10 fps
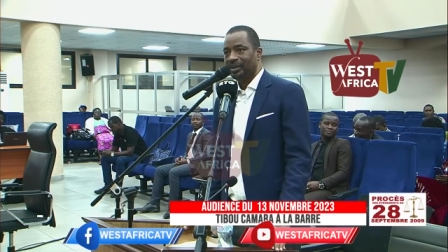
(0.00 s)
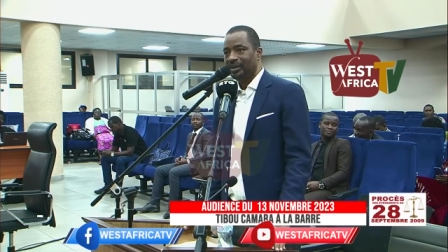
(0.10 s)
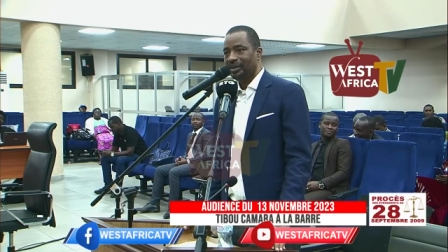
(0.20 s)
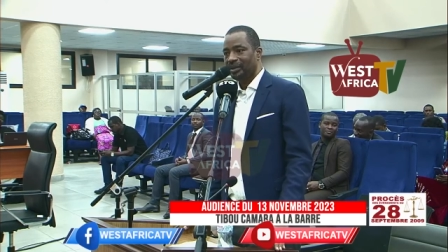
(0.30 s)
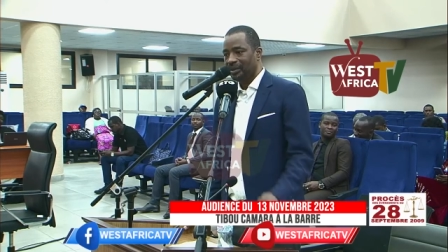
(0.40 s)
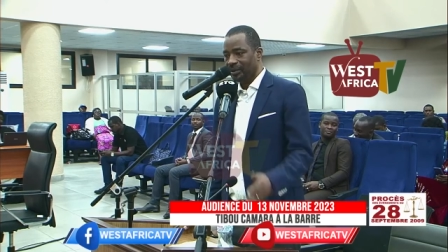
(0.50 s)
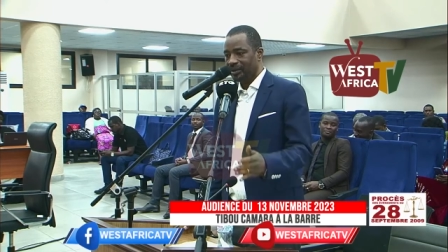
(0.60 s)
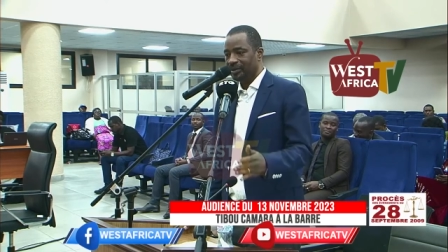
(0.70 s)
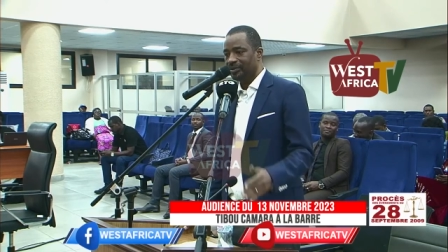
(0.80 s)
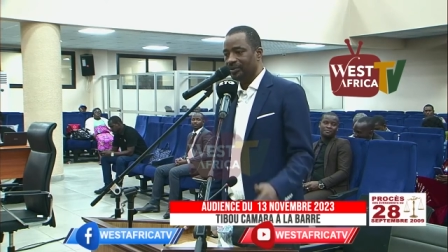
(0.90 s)

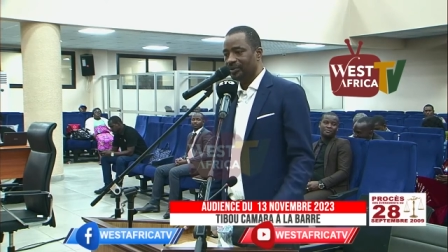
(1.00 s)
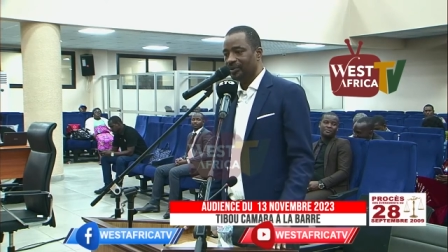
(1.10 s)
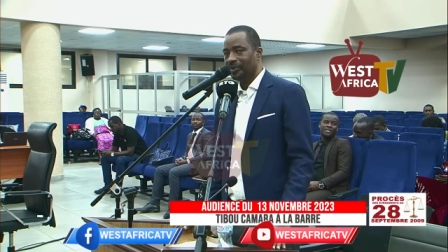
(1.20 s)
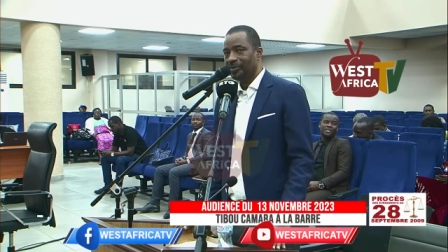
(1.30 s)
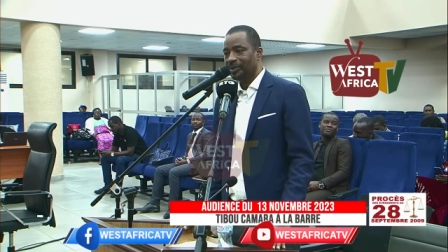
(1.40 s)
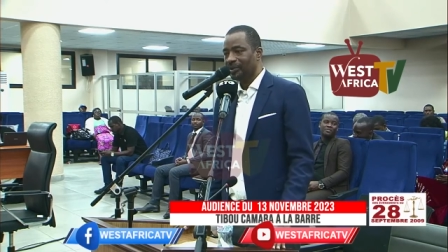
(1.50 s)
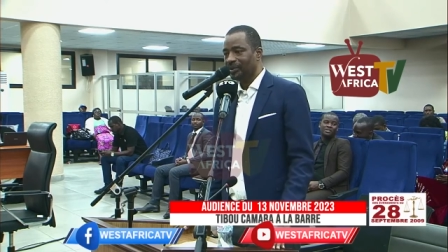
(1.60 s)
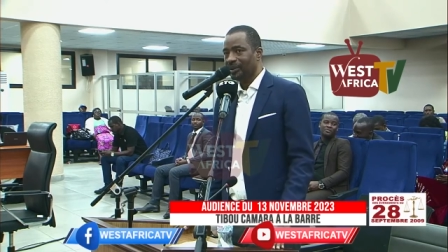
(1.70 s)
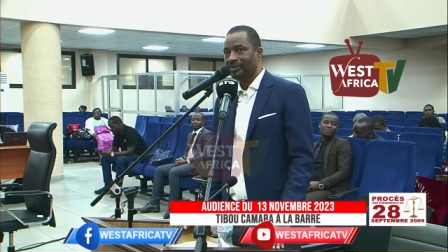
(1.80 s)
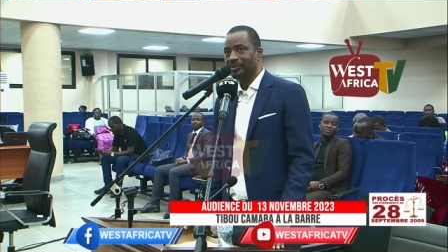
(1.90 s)
et son
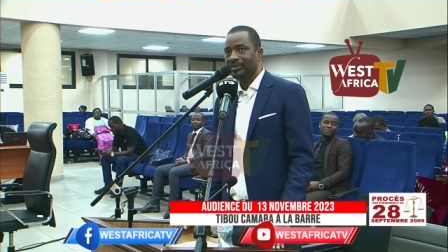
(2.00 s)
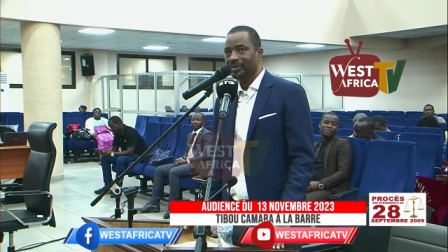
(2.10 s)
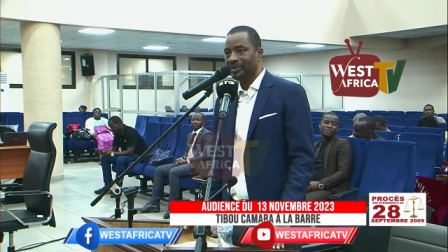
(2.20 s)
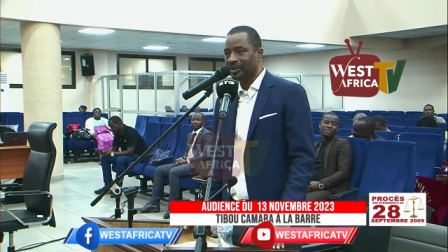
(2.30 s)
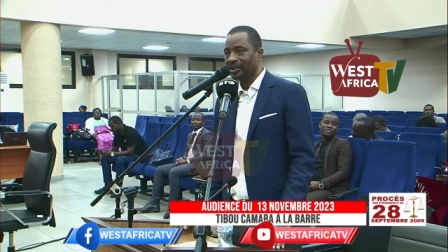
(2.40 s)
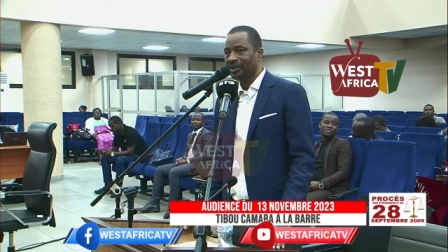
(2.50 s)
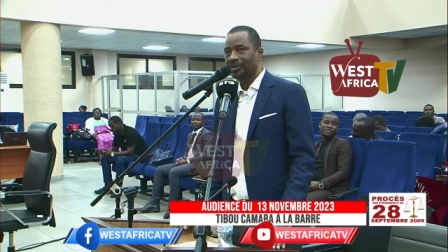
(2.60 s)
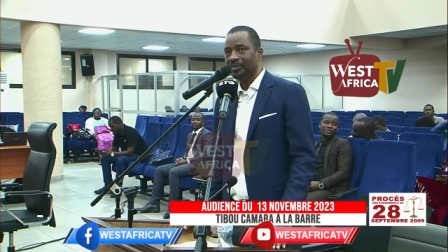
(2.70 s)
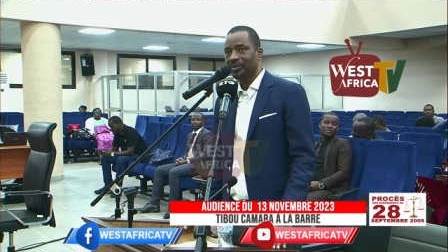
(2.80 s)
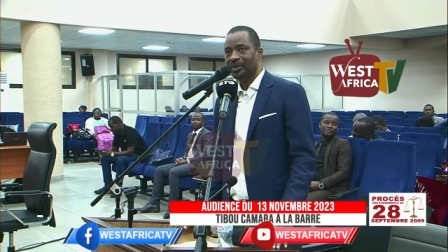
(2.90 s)
compagnon d'armes, le général
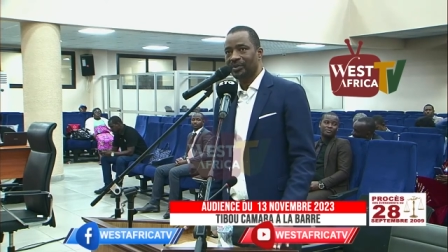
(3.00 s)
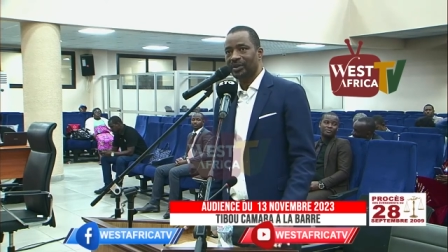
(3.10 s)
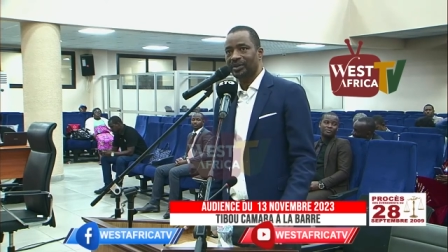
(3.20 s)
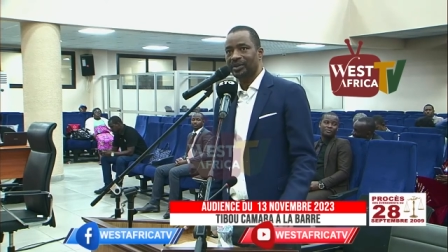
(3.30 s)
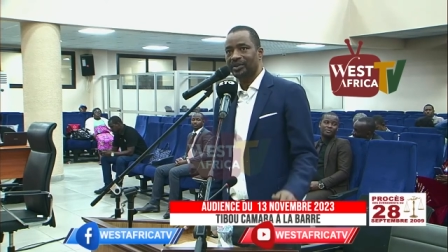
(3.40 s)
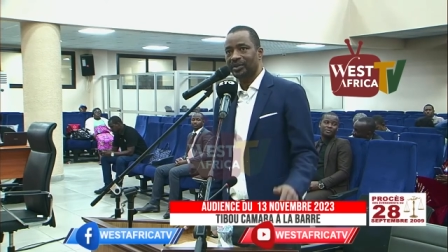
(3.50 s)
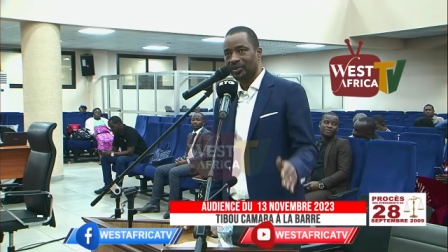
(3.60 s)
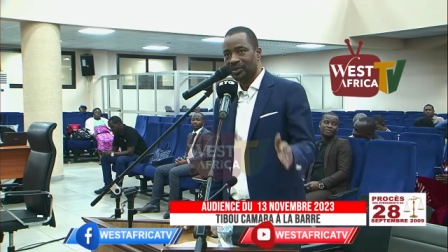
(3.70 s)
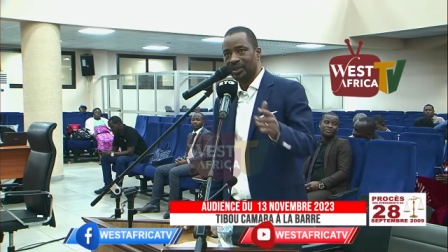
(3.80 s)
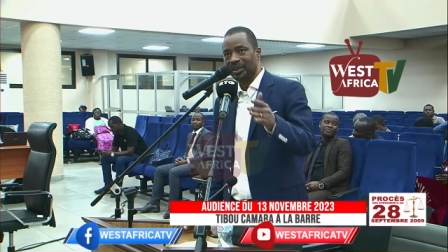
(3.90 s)
Sikouba Konati. C'est
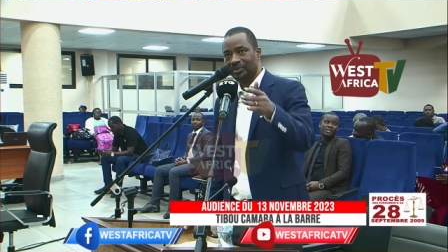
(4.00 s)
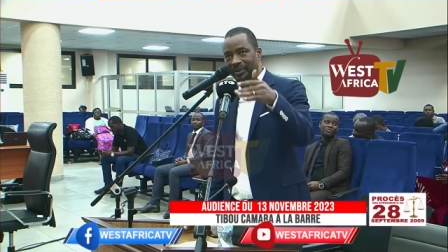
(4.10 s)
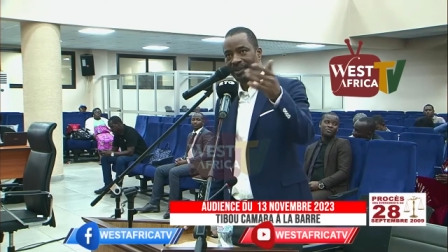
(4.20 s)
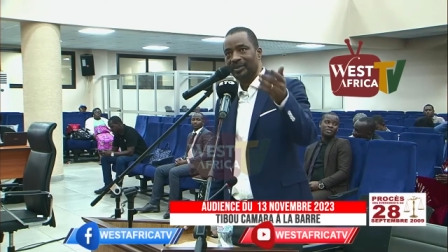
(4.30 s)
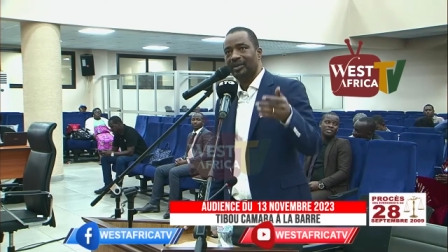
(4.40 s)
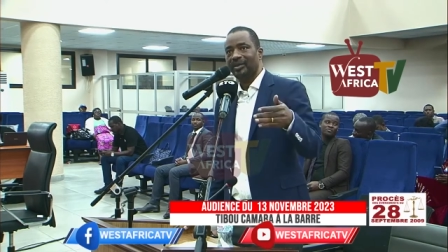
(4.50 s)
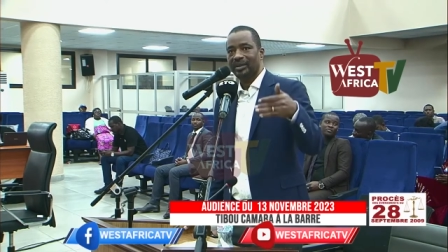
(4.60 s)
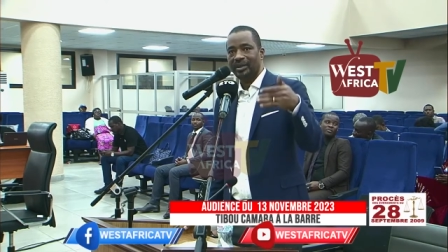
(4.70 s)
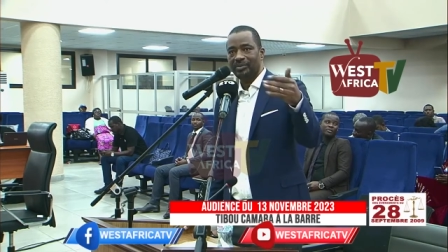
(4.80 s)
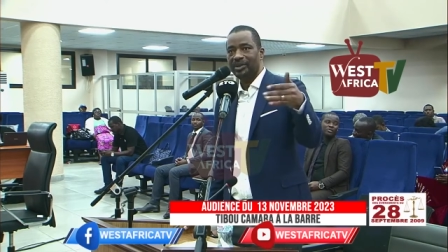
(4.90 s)
longtemps après
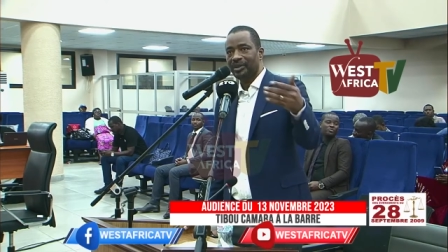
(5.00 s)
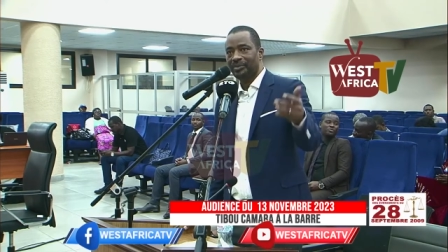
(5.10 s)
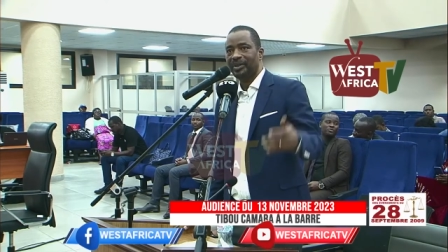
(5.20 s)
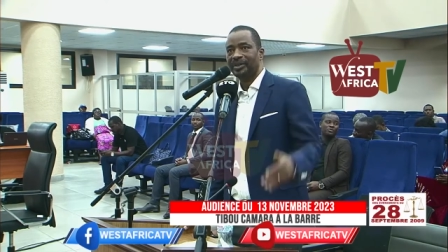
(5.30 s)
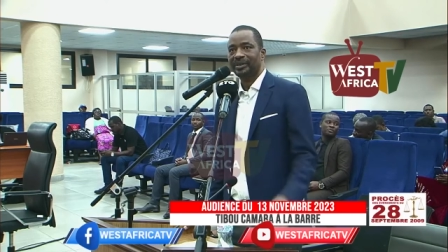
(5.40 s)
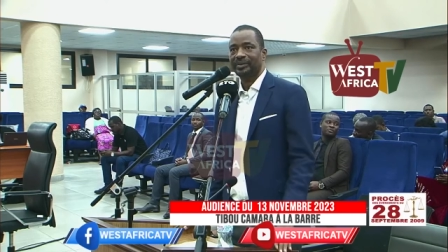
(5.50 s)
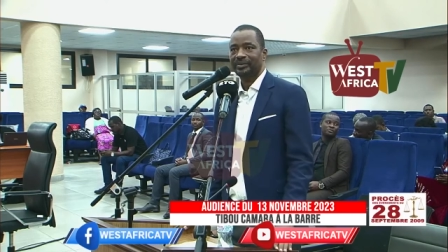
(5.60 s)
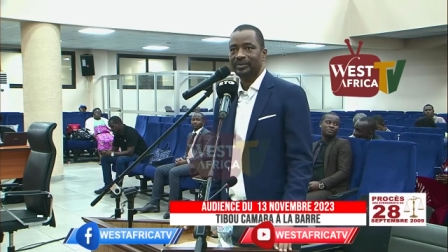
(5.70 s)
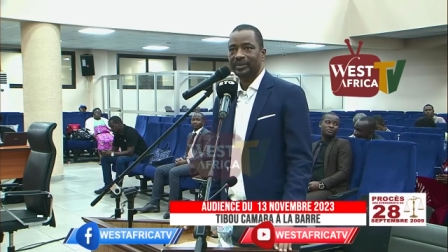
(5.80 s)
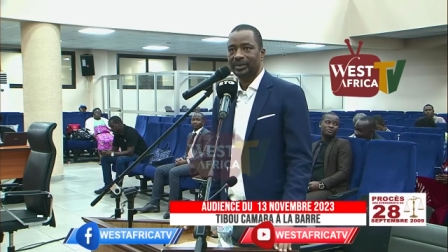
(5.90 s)
la mise en place
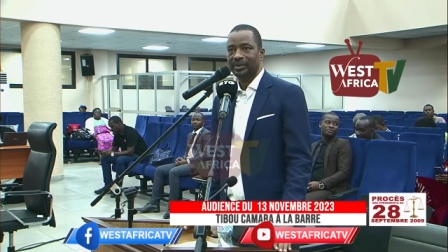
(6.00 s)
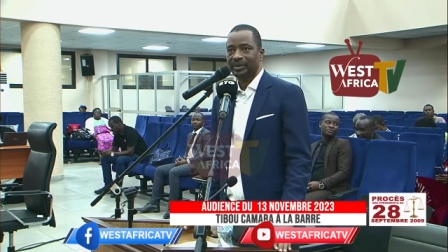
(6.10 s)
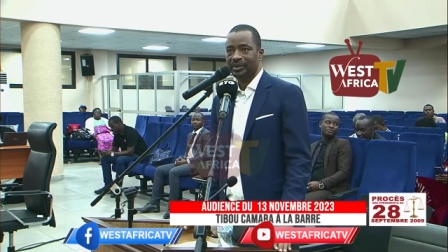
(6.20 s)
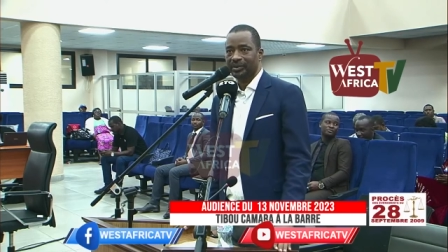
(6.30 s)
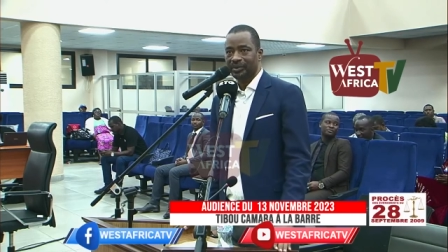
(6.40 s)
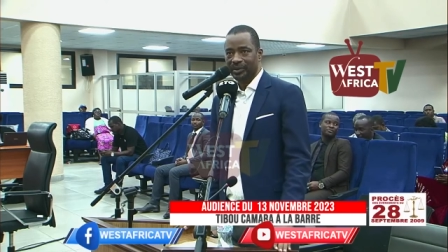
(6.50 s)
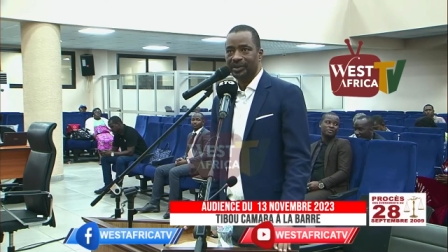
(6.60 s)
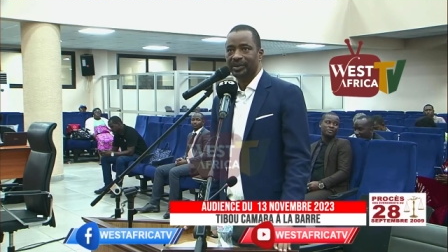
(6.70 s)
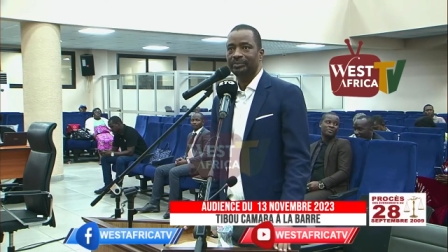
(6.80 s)
euh, du régime.